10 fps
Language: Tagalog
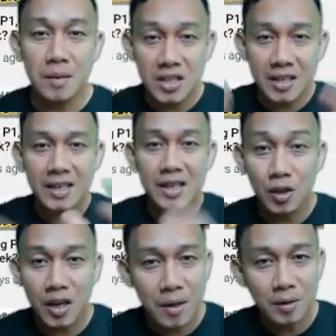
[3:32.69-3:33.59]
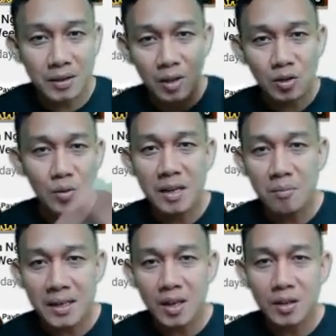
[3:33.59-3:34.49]
My channel is all about how to make
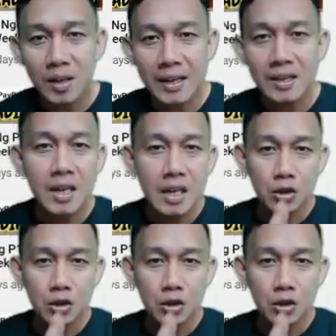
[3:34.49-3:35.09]
money online,